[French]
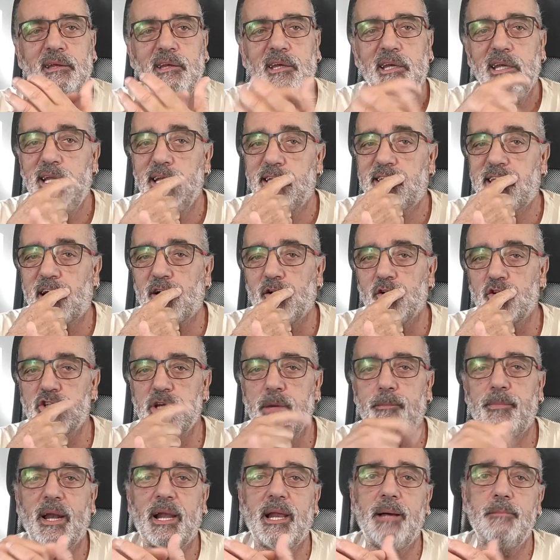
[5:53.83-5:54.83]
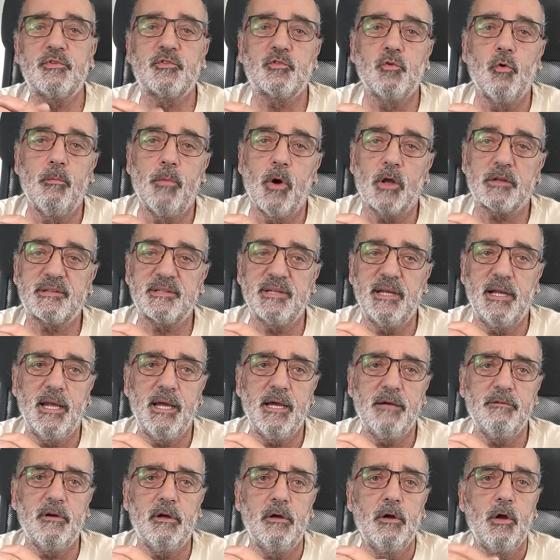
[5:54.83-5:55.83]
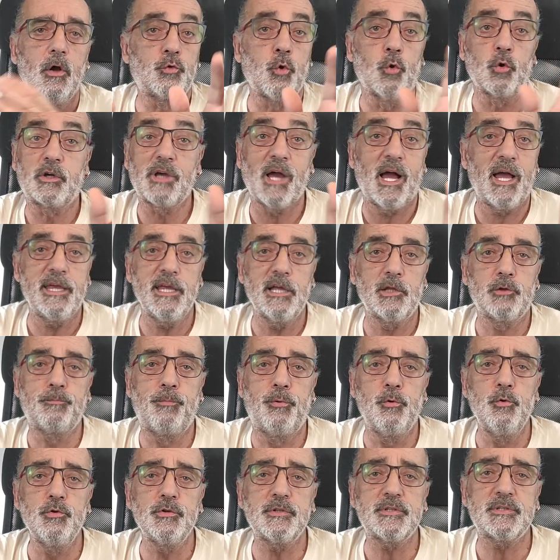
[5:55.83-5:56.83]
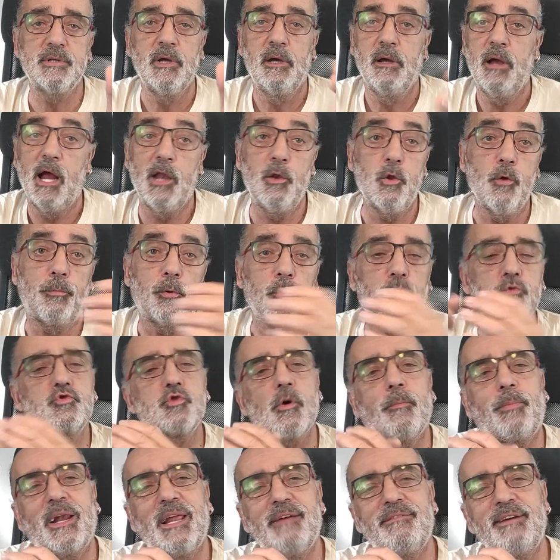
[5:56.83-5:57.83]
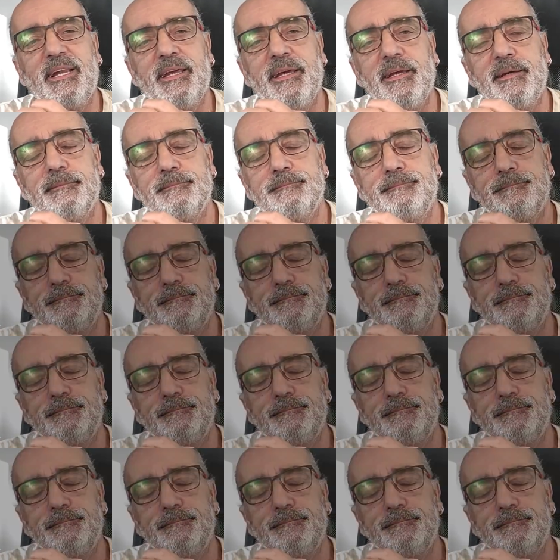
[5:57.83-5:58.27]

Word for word: Il est accroché par l'hameçon au bord de ses lèvres, donc rien de plus, elle ne peut toujours pas l'avaler.